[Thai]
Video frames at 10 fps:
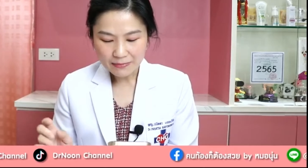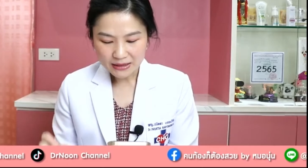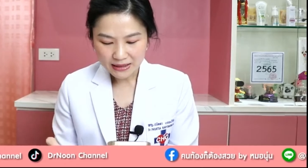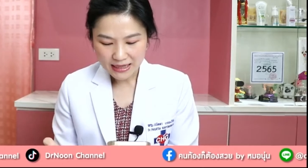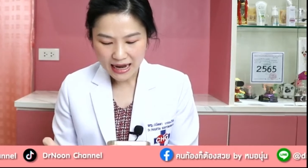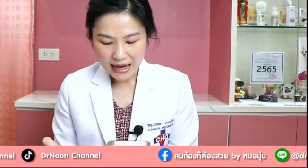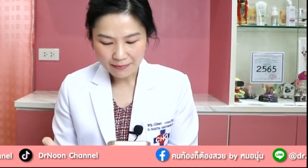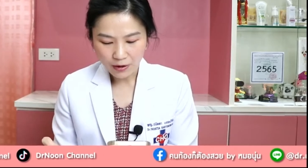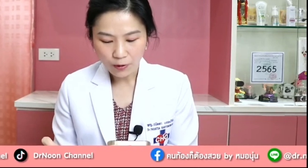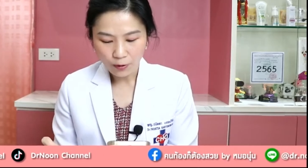เดือนขาดมา
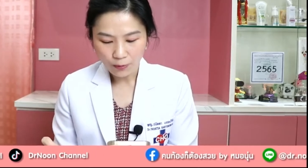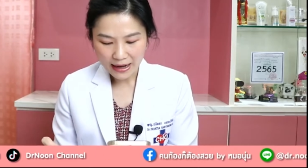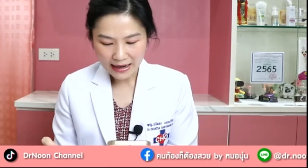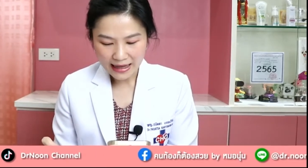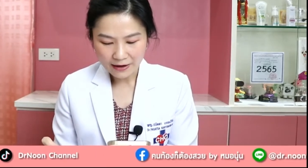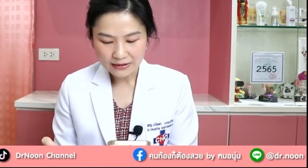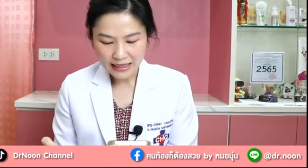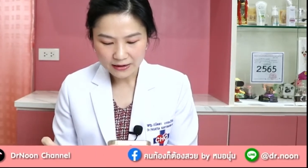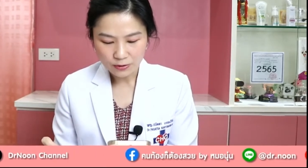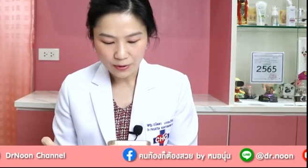6 วันแล้ว แต่ต
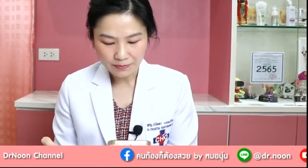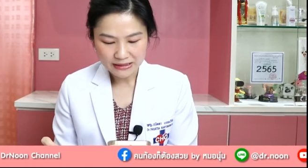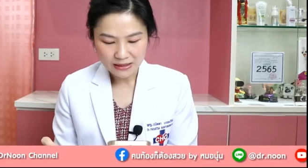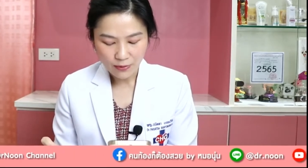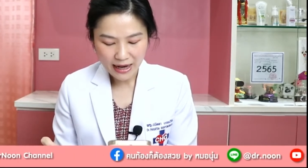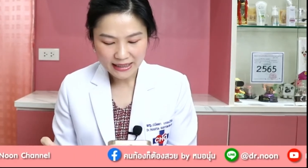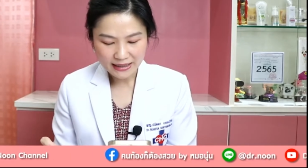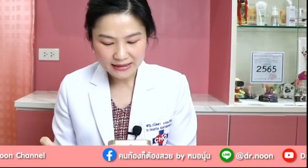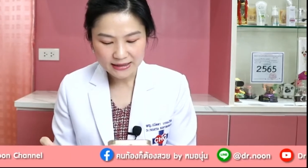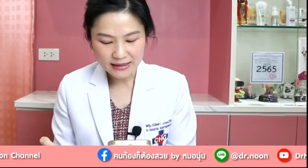รวจปัสสาวะยัง
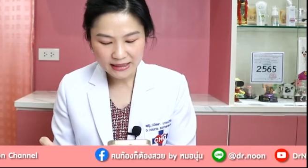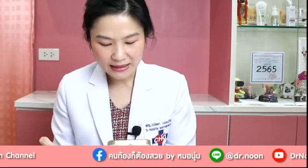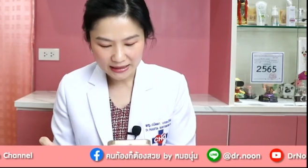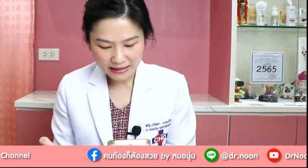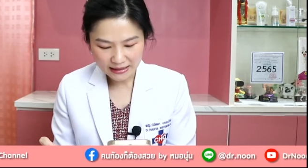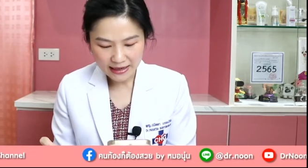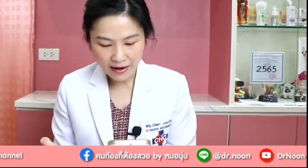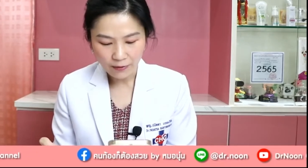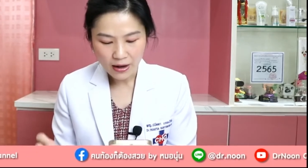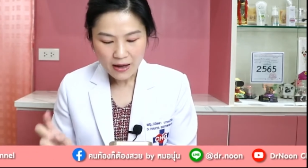ขึ้นขีดเดียว
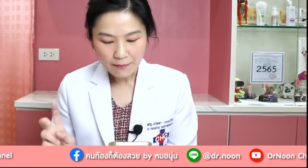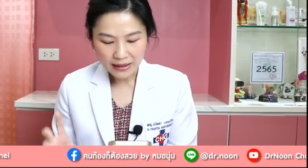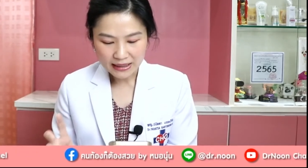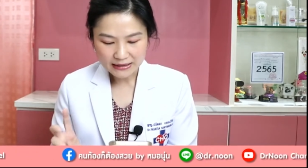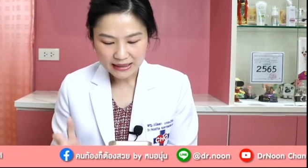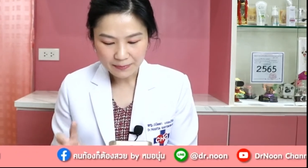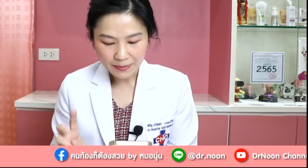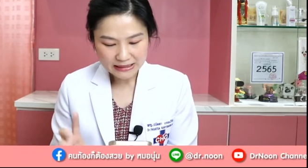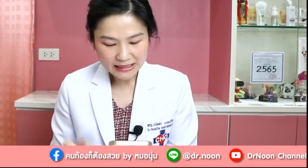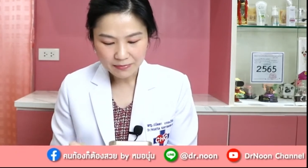ปกติประ
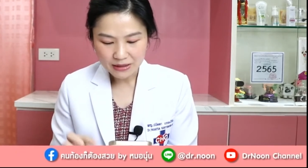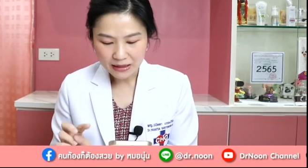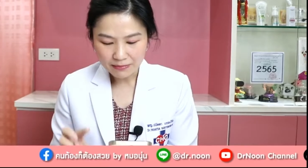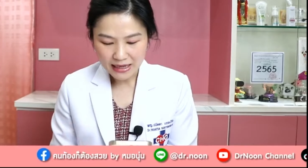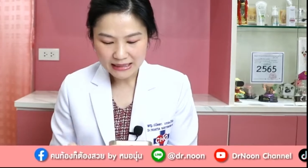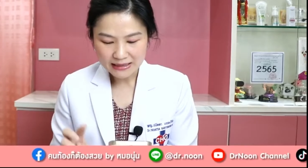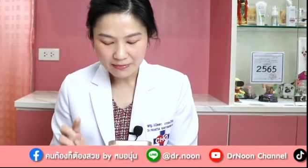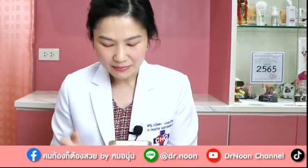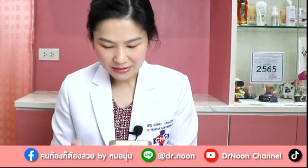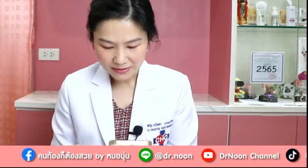จำเดือนมาส
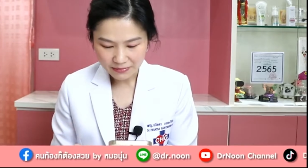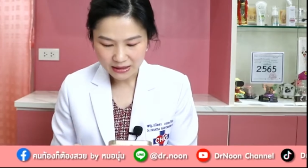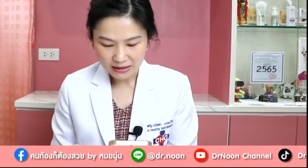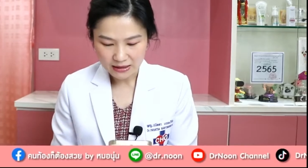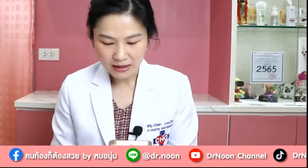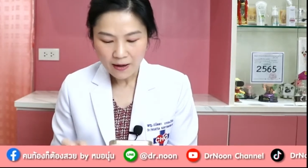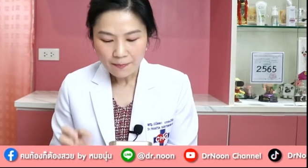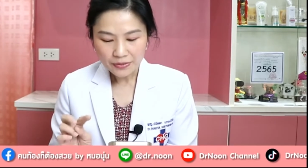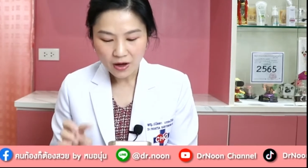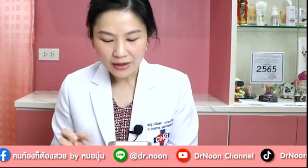ม่ำเสมอ ต
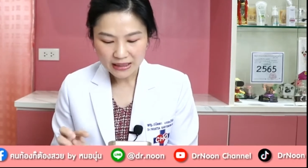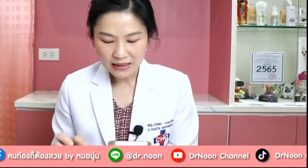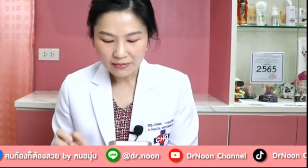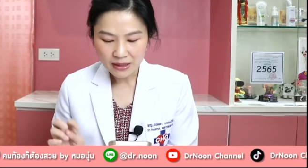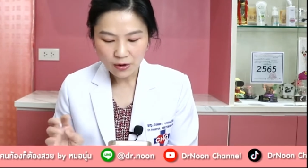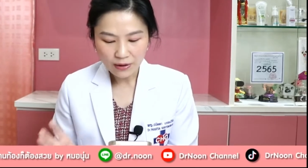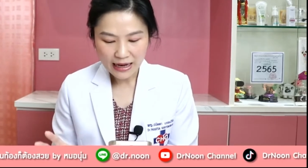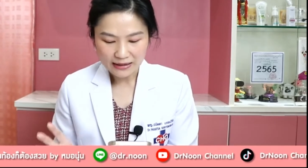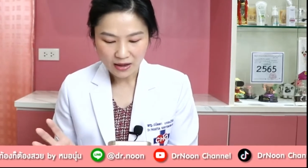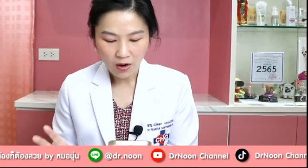อนนี้มีโอกาส
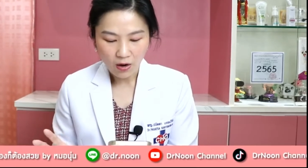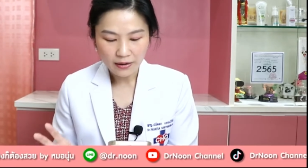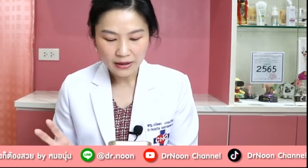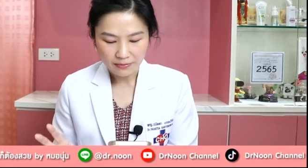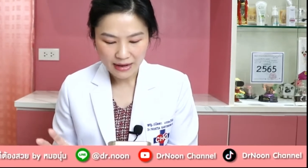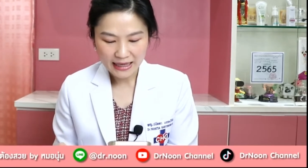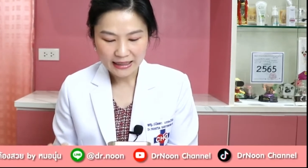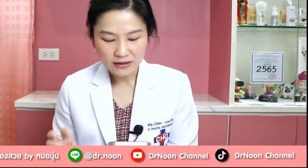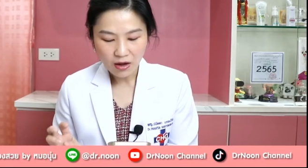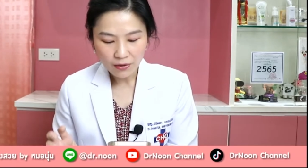ท้องหรือไม่
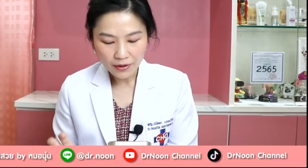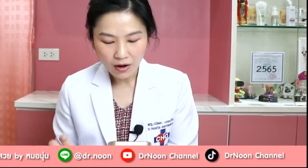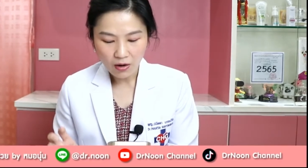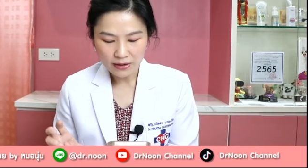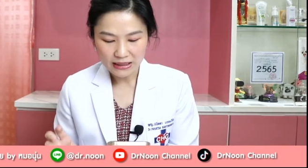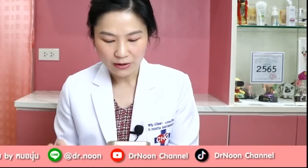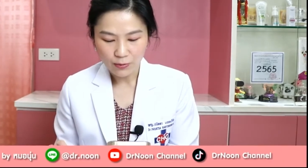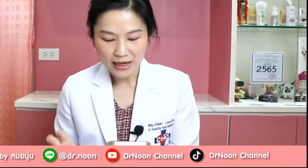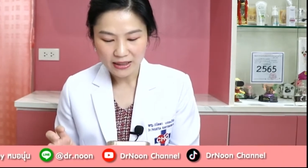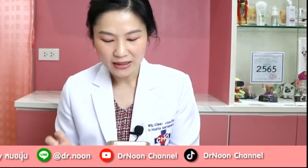ต้องรอกี่วัน
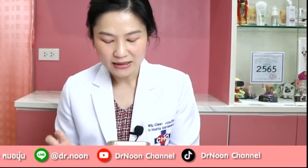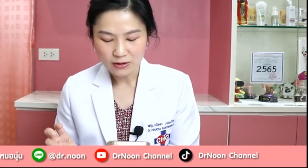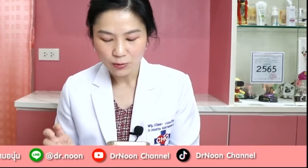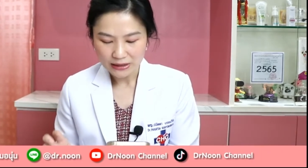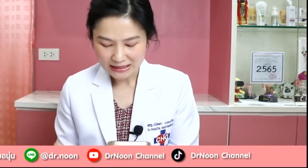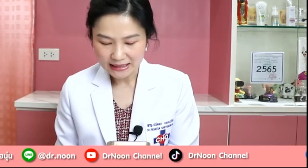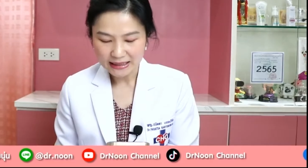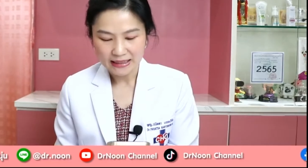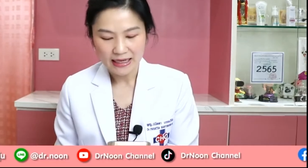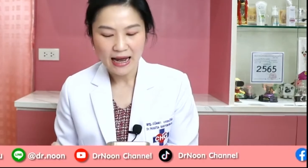ถึงจะตรวจเจอ
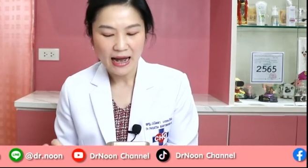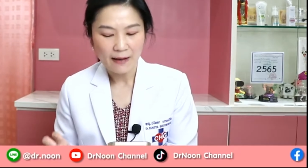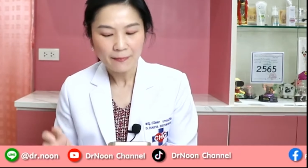นะคะ